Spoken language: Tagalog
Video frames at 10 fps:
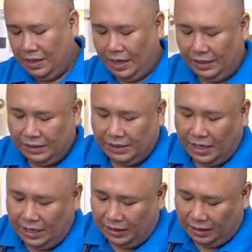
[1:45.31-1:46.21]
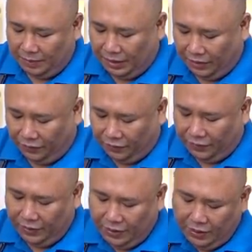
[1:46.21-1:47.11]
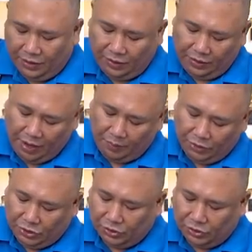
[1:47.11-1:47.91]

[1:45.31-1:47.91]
yan, just a little bit of no, lemon